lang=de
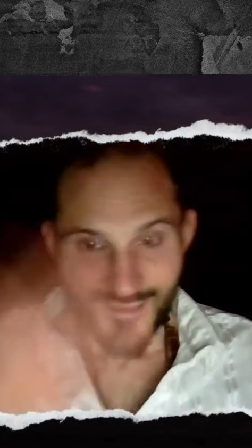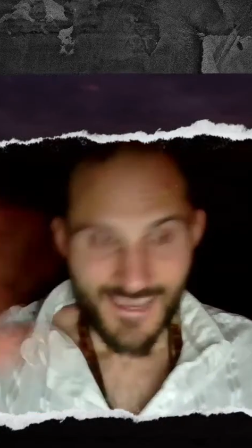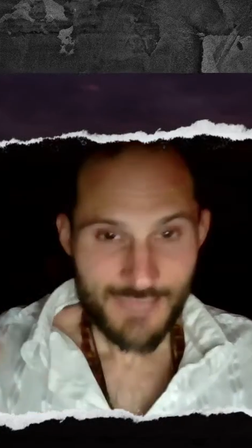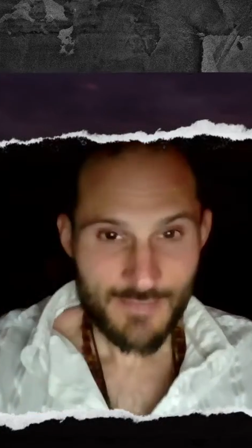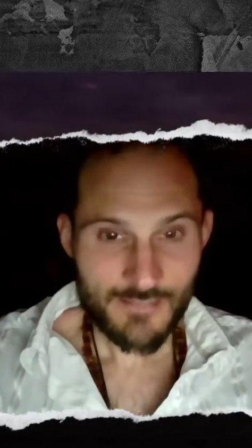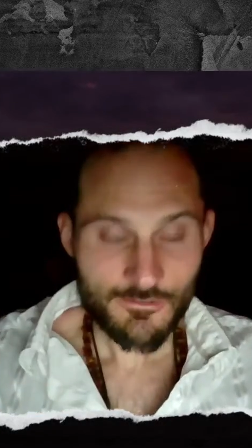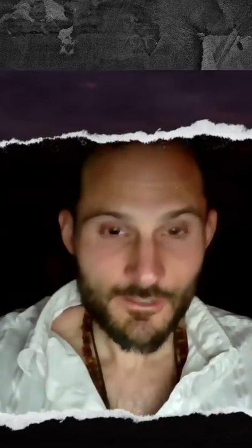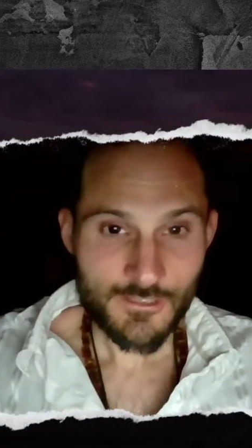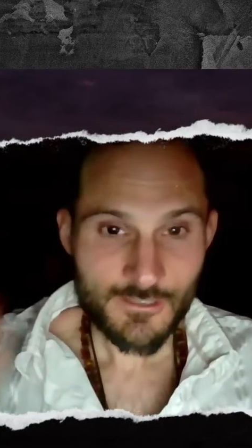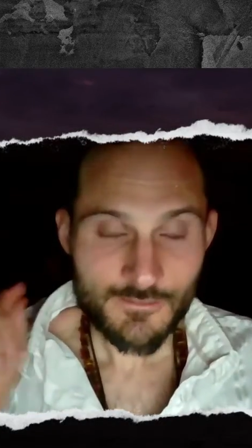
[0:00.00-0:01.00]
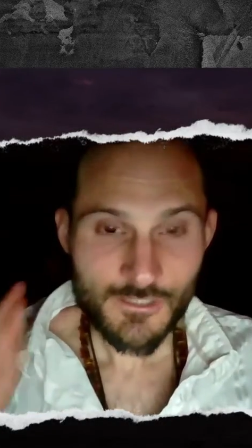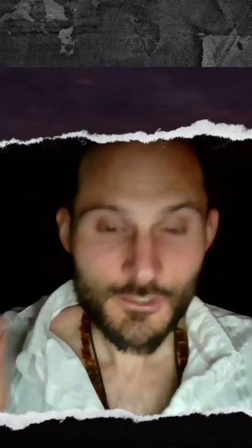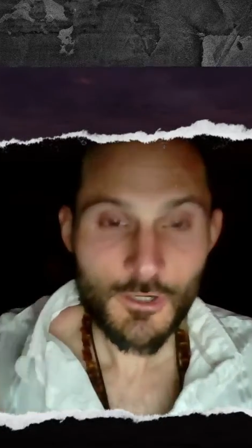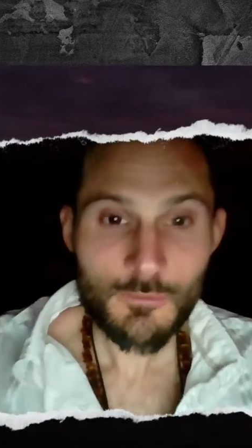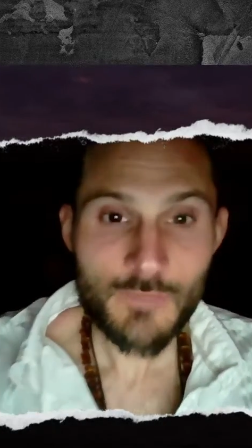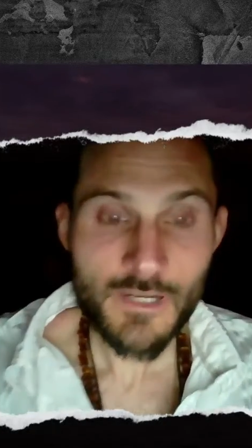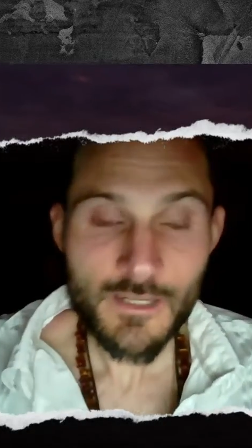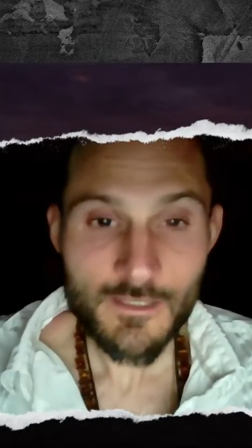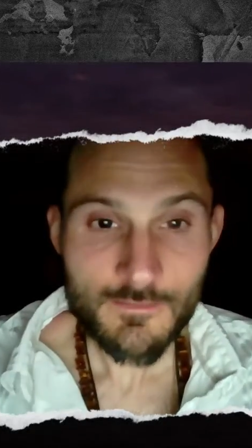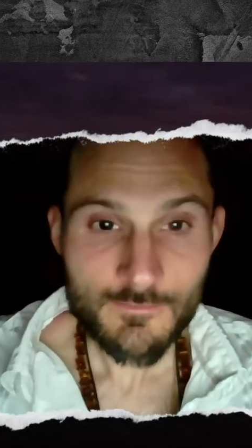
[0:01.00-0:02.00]
Hey meine Freunde, willkommen
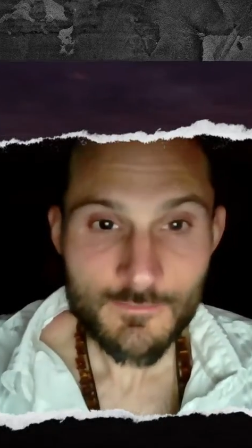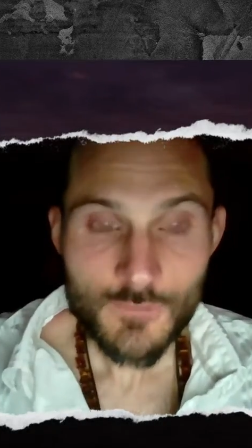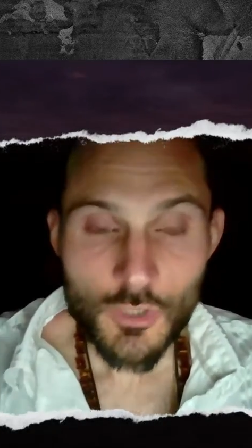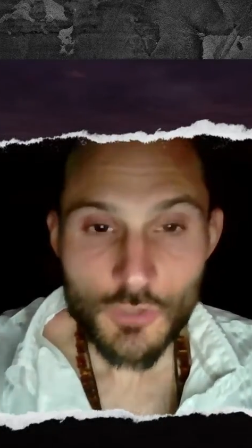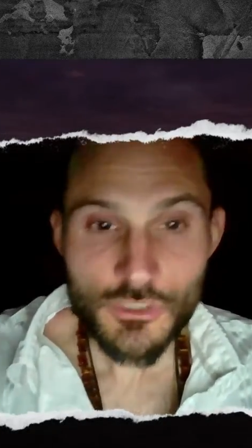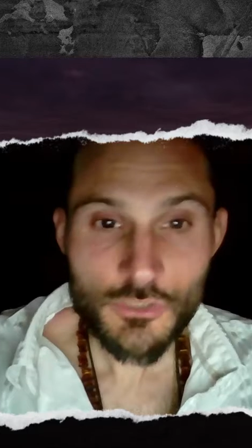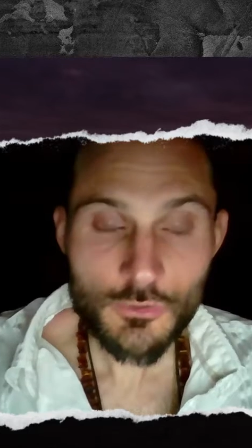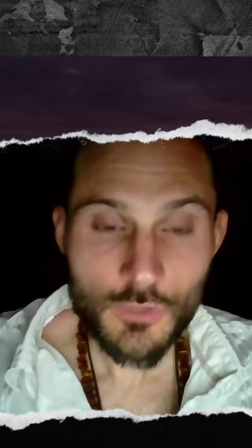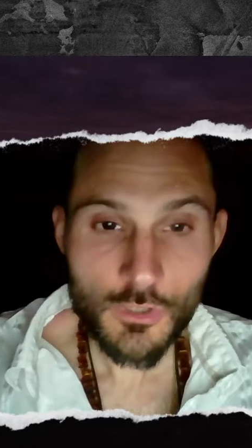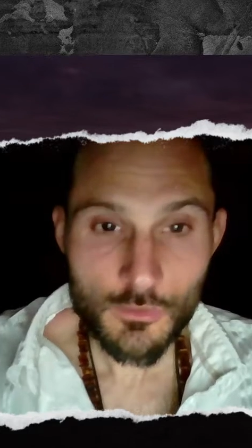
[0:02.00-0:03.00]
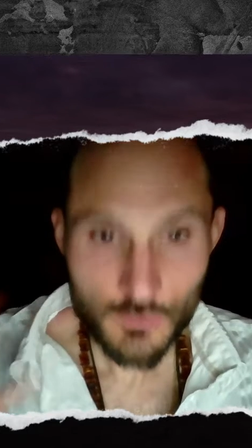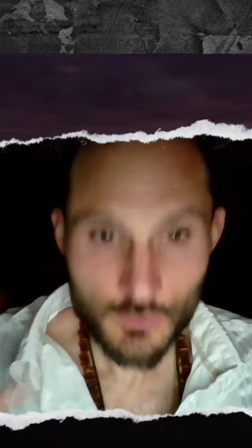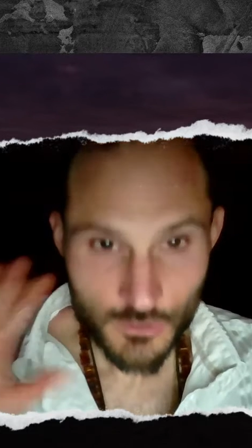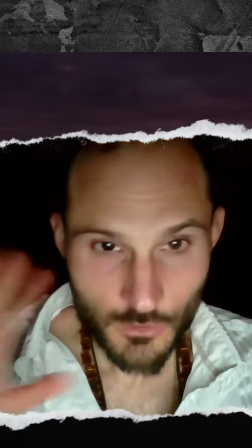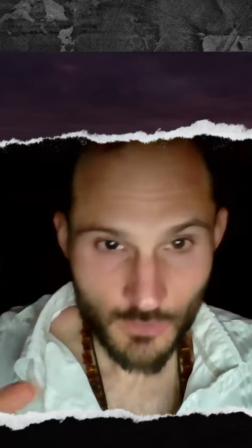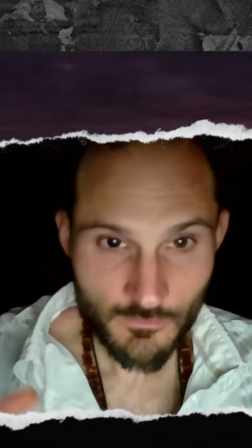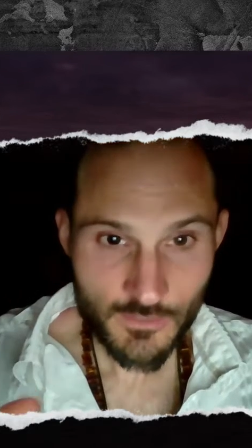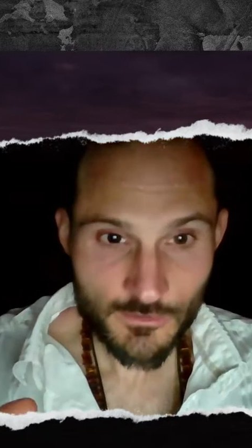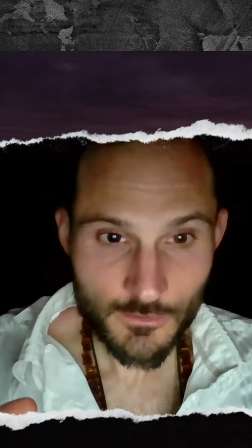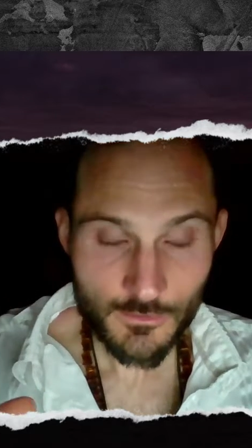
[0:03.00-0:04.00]
bei Coaching to Go Short
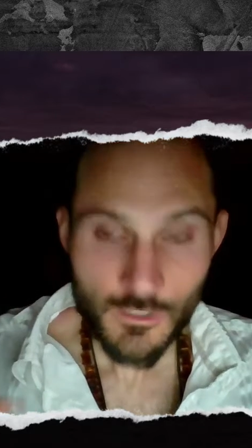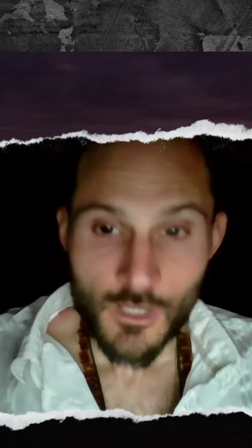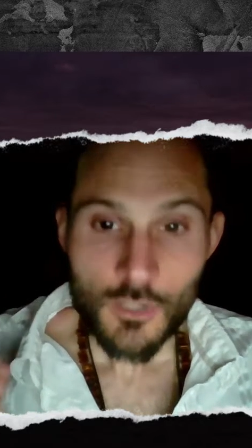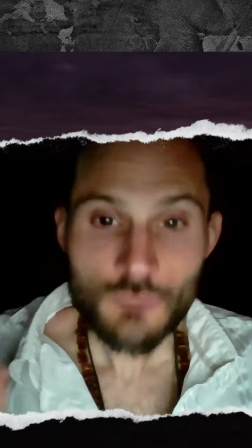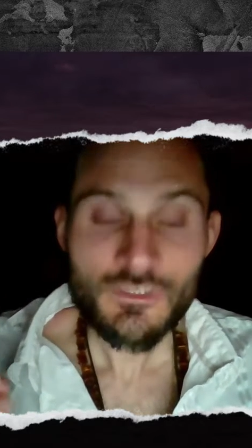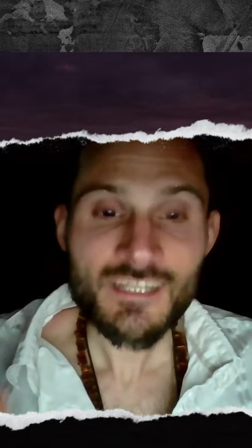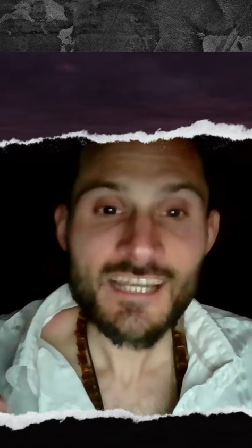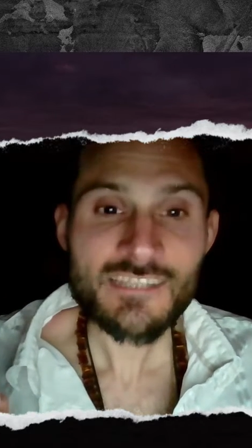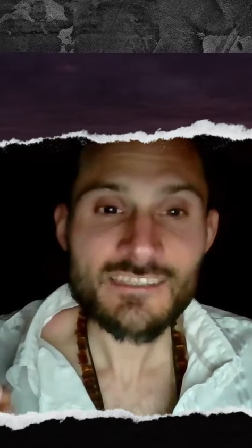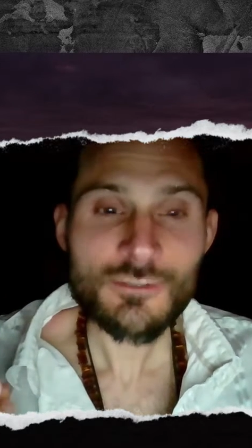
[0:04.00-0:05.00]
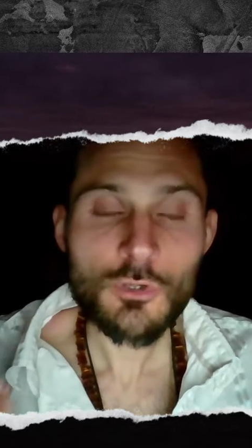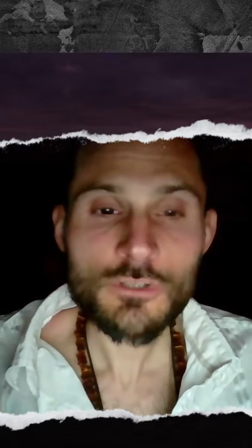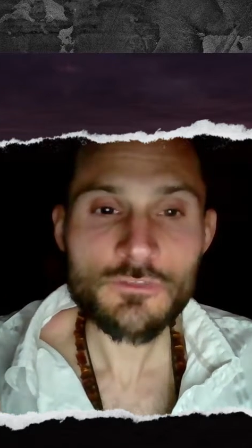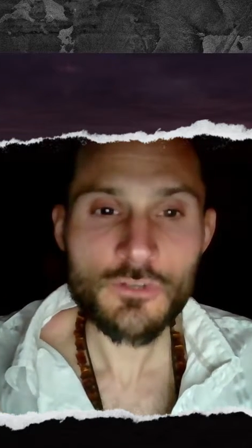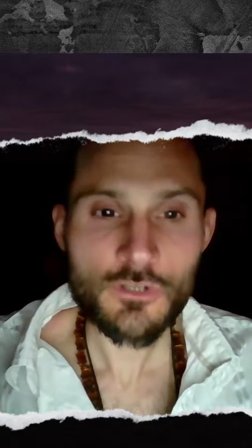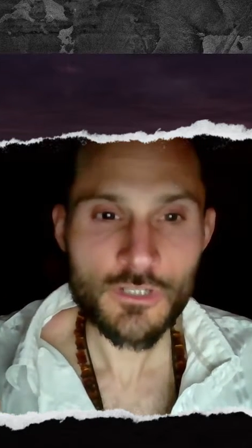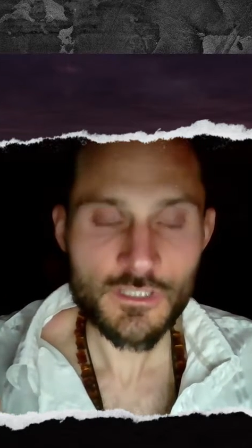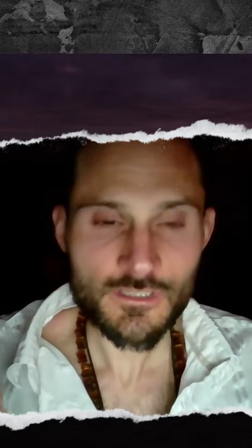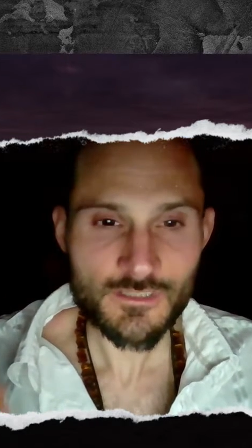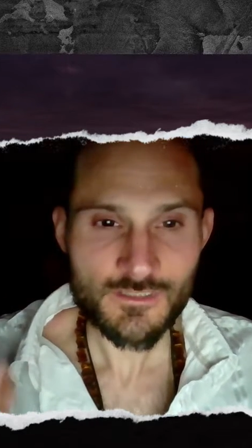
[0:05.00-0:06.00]
Version und wieder ganz kurz für
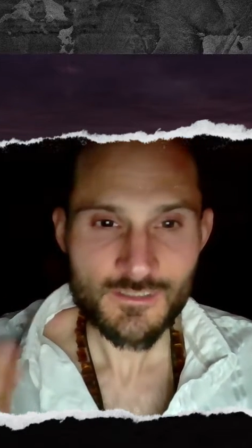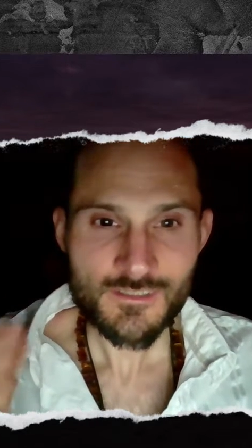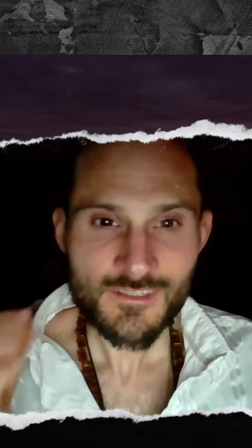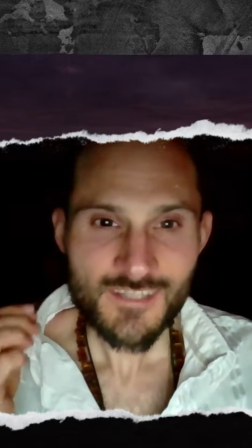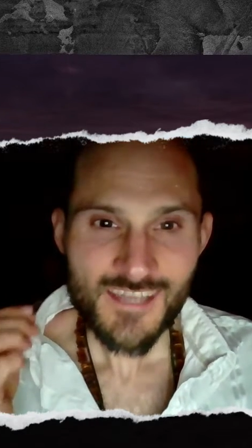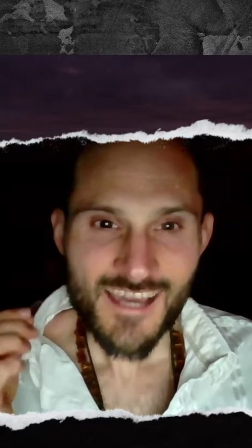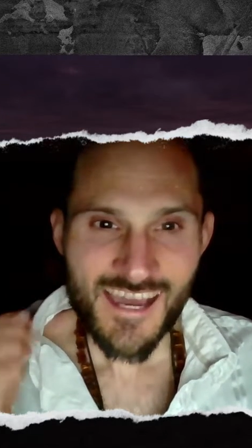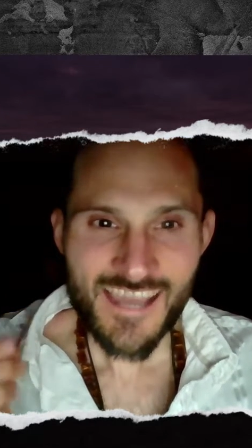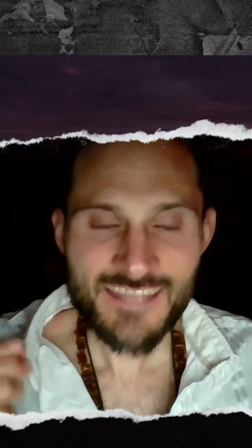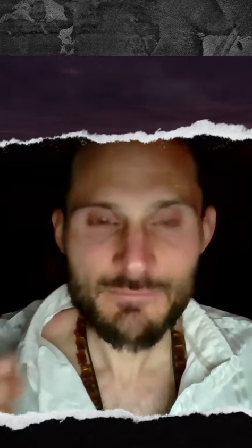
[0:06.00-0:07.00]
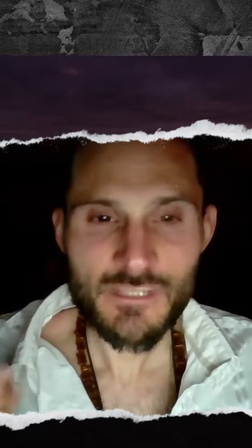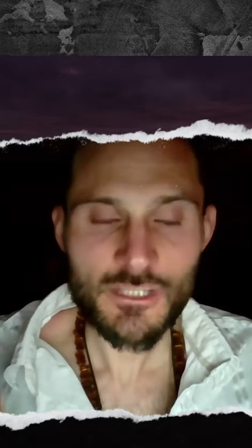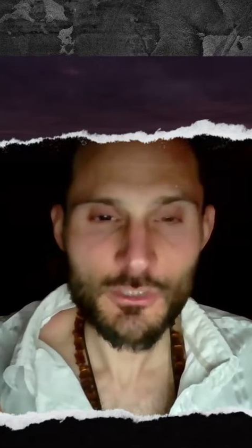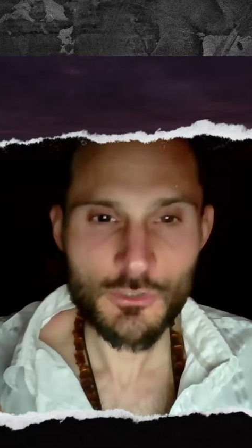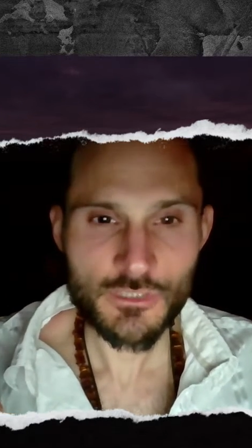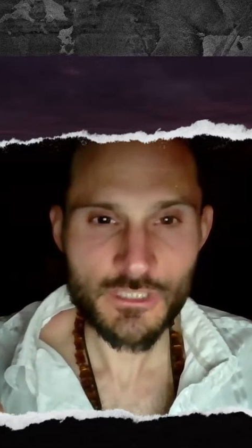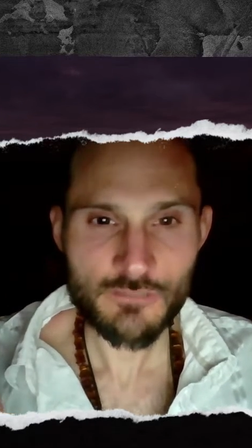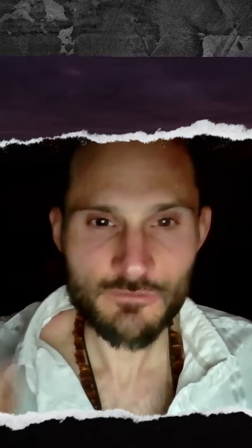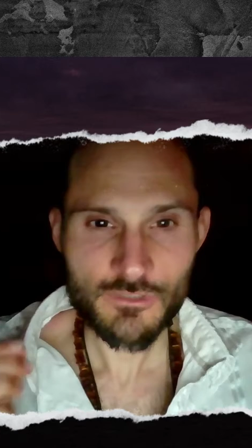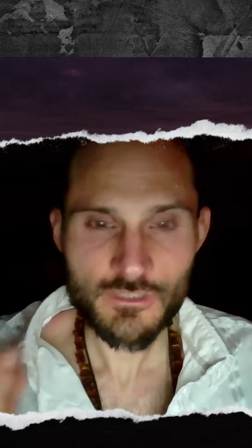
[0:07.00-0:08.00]
euch ein Mini Coaching
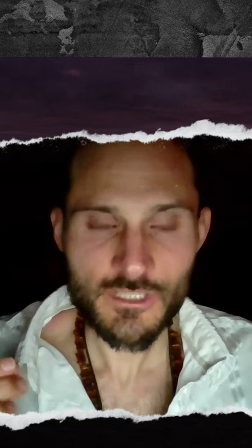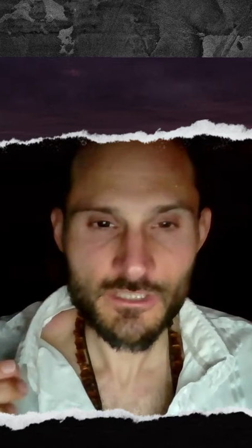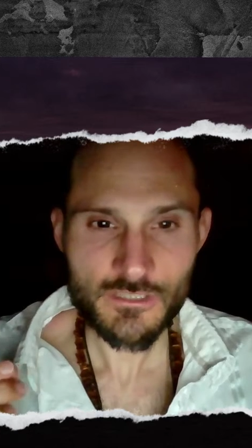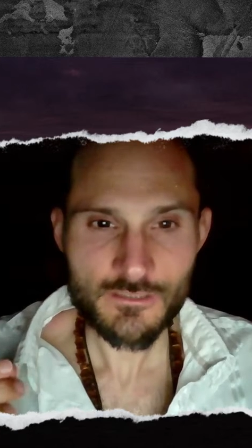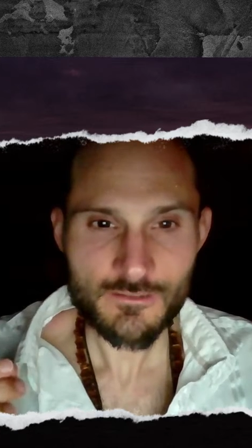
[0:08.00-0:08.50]
für dich.